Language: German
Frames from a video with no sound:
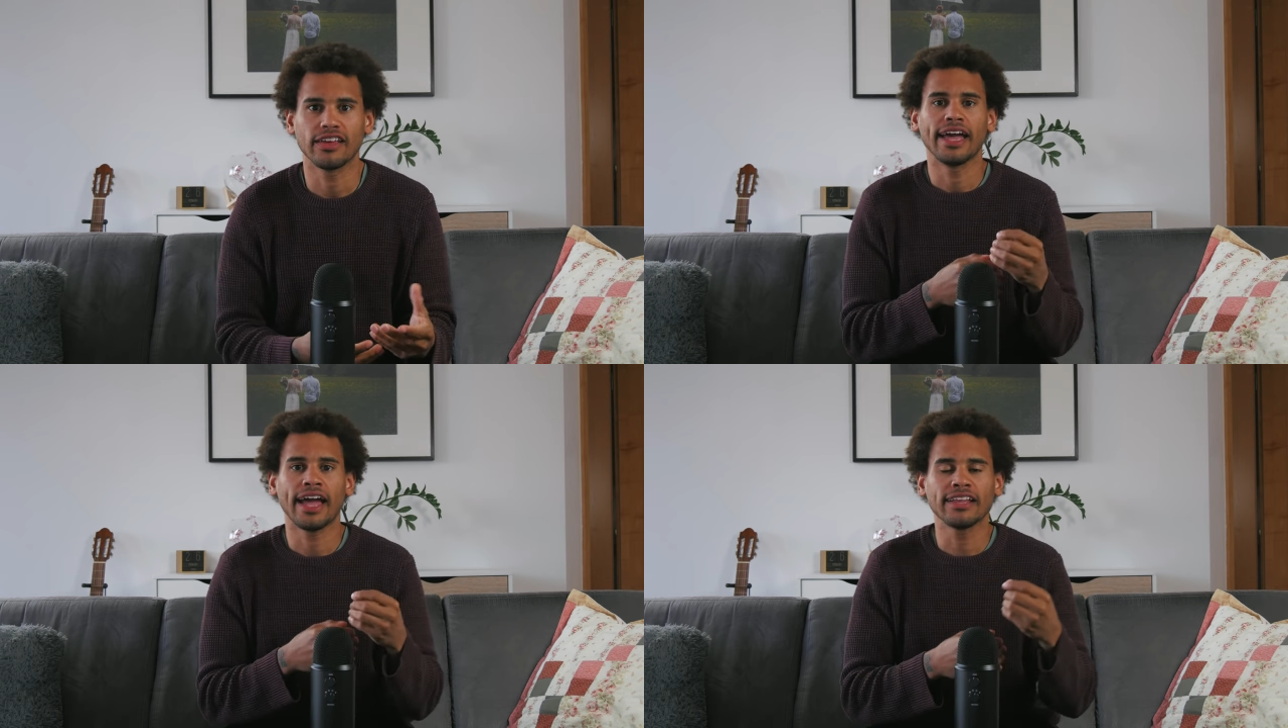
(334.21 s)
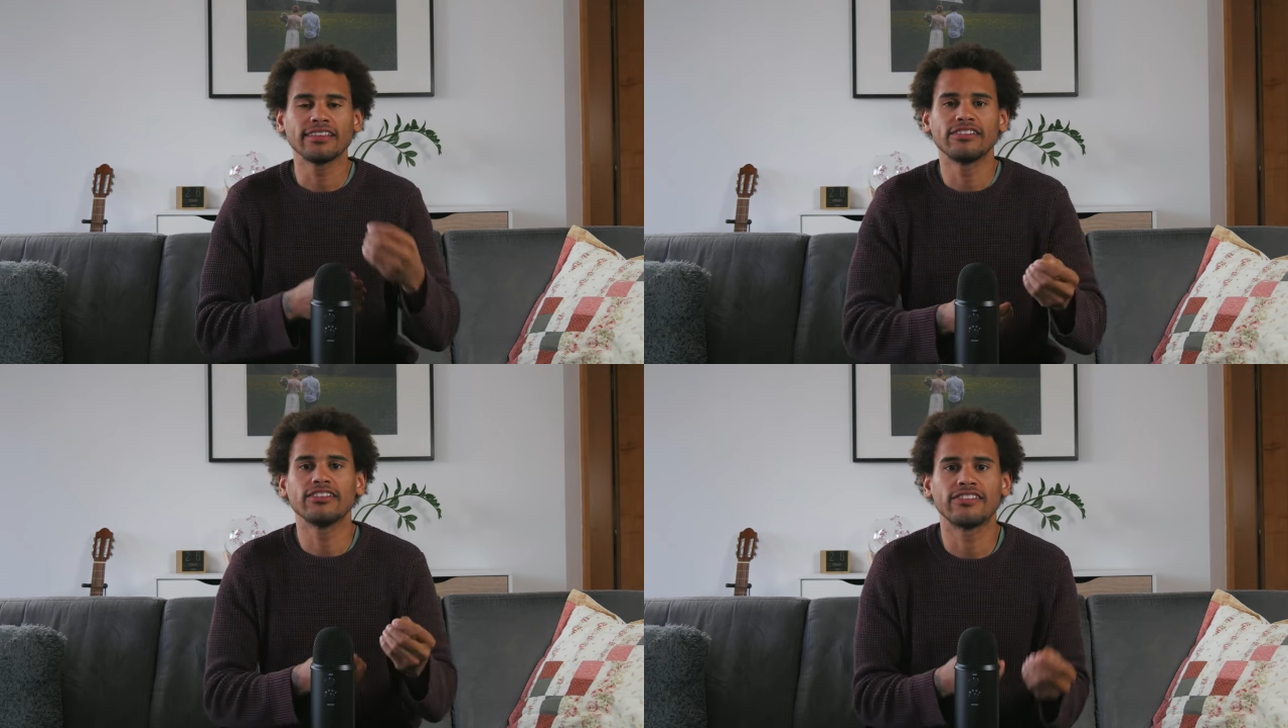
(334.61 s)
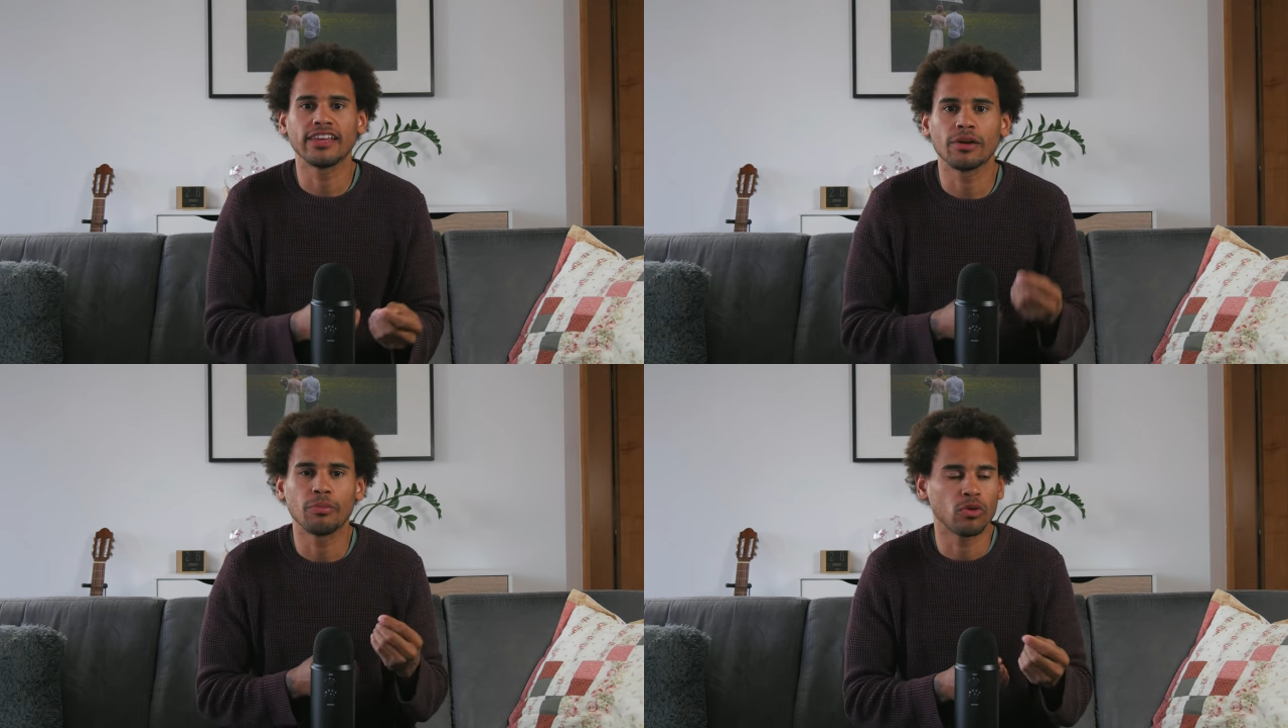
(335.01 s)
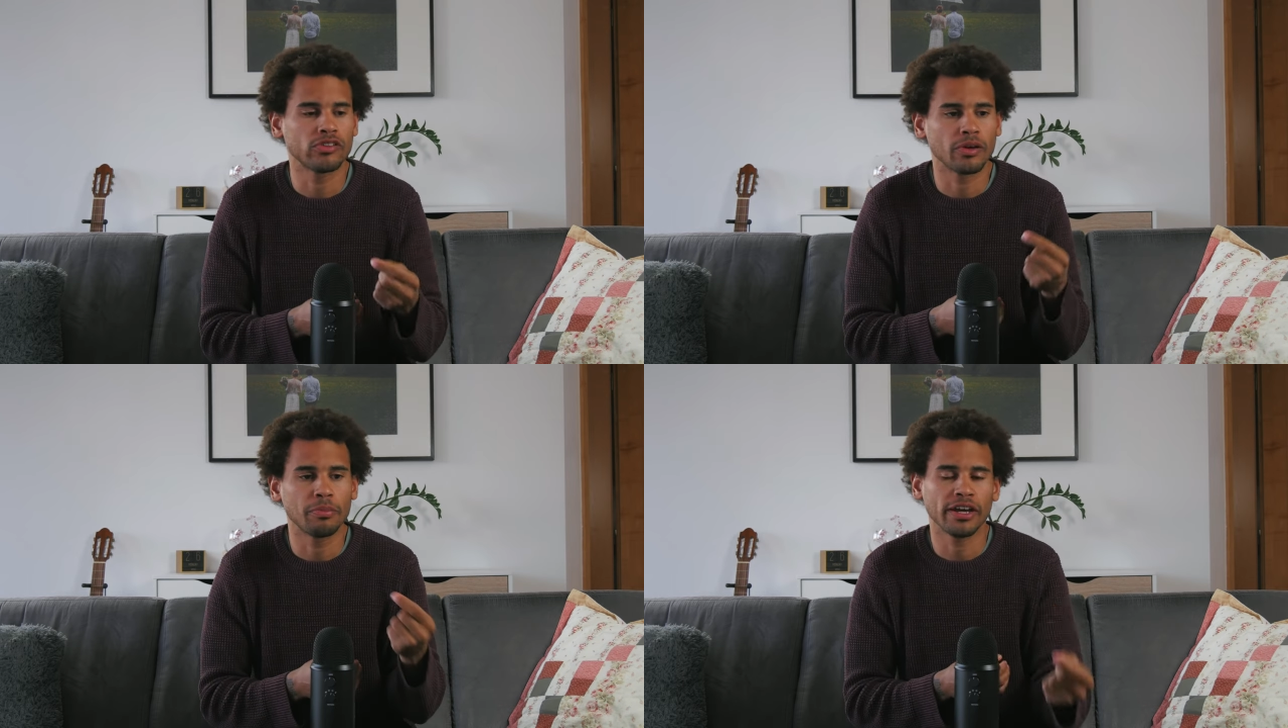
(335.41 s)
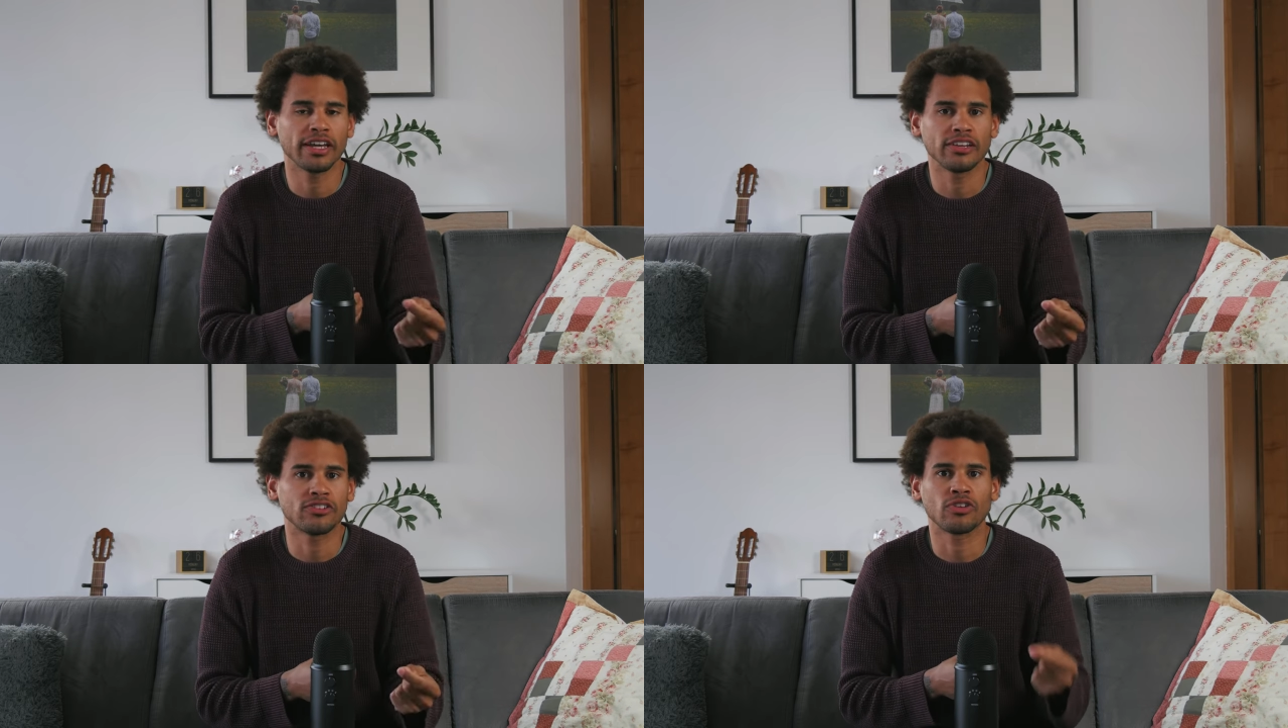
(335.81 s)
Er hat nicht die zehn Gebote
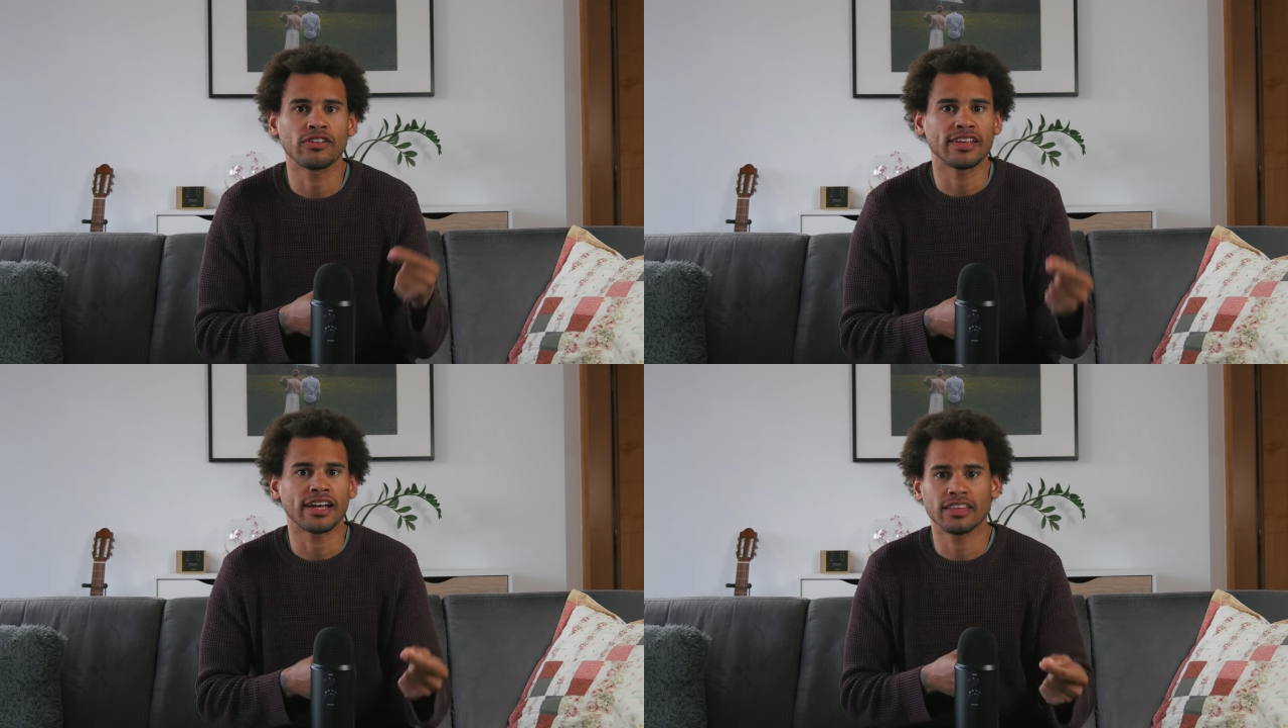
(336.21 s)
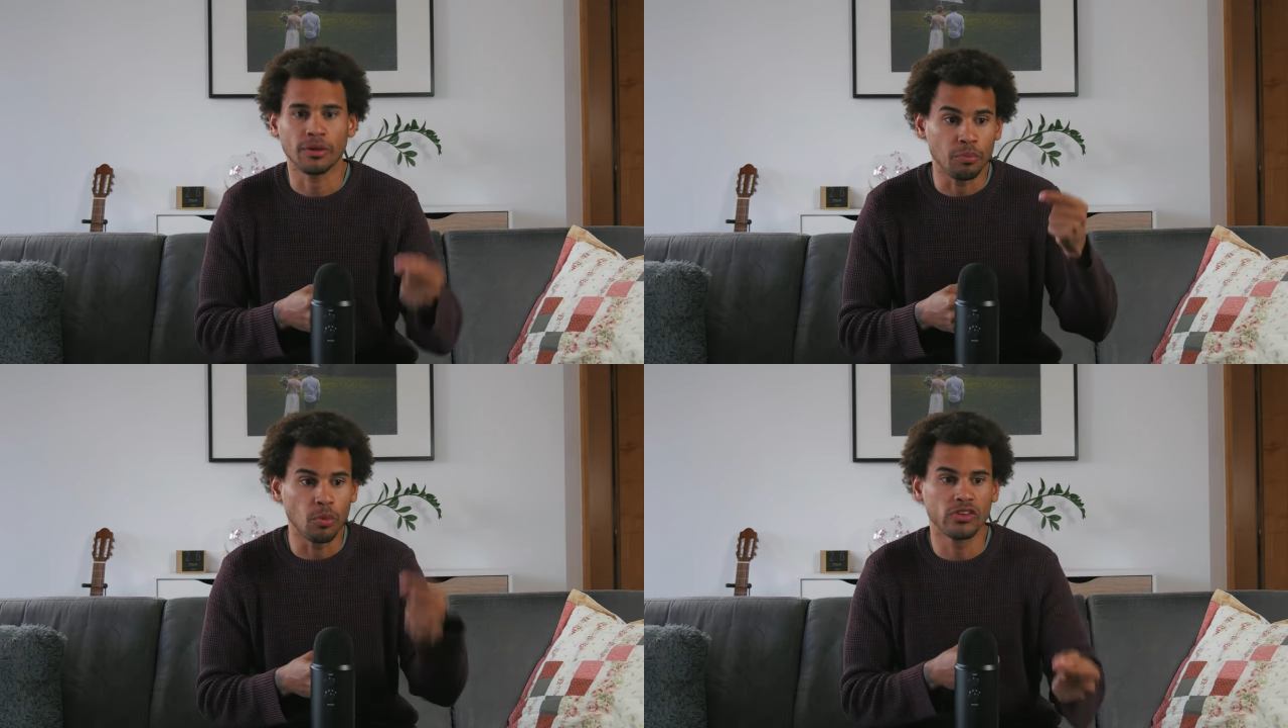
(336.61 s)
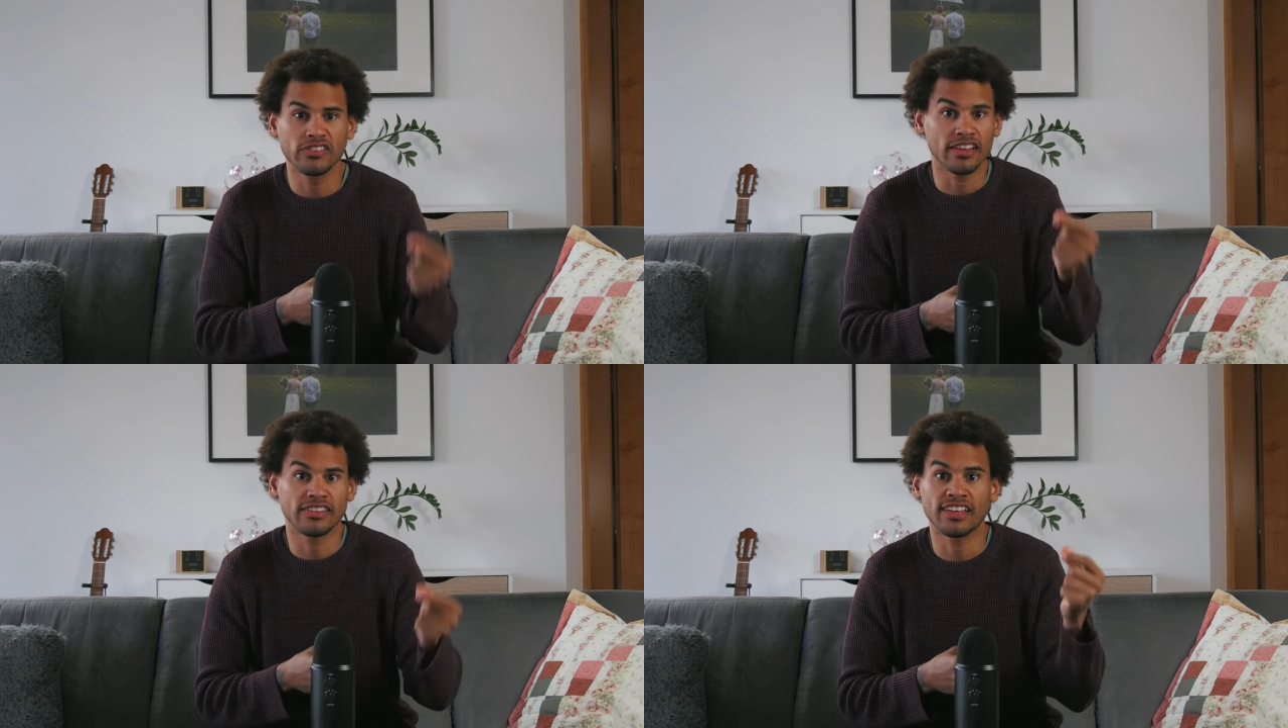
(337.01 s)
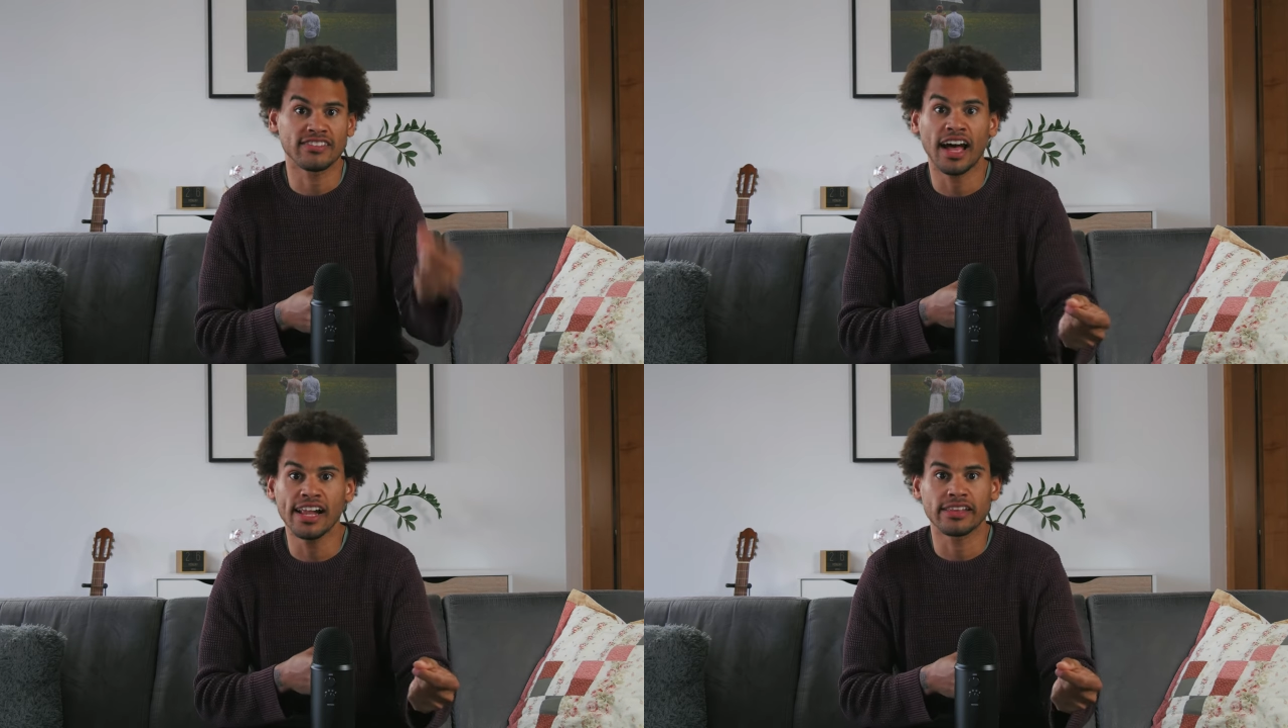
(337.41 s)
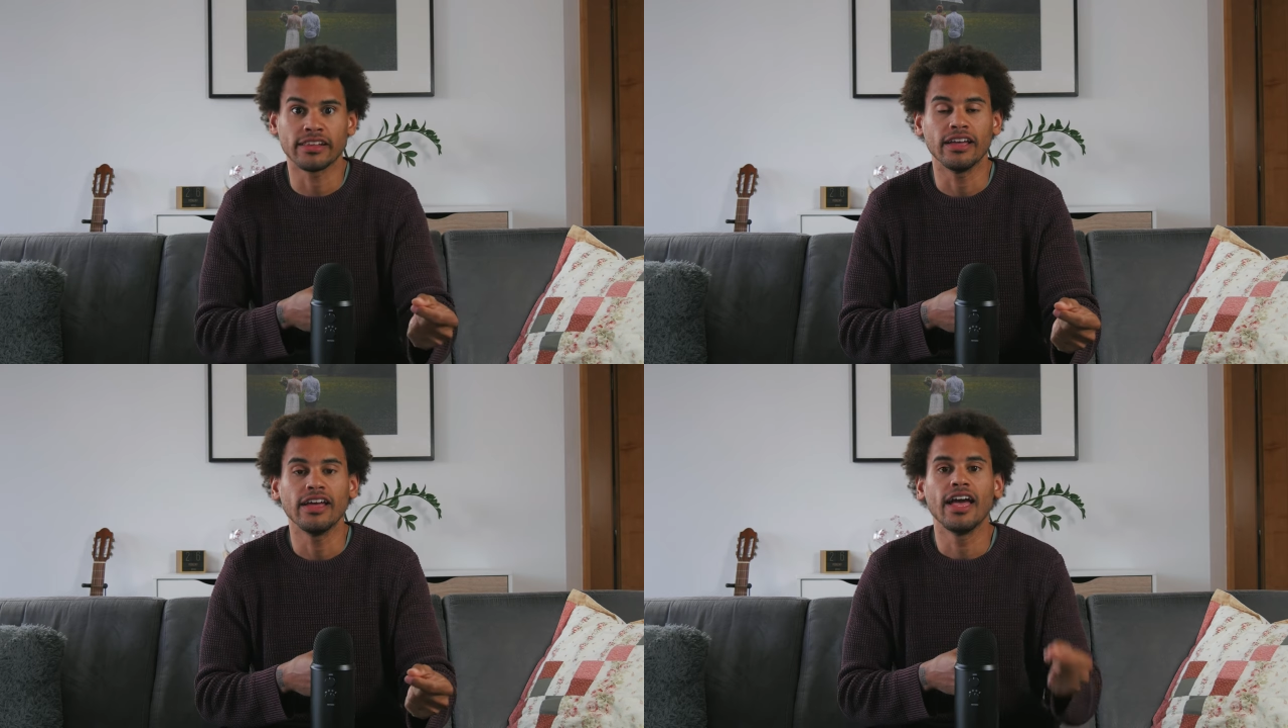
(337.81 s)
gepredigt und gesagt, ihr müsst das jetzt halten.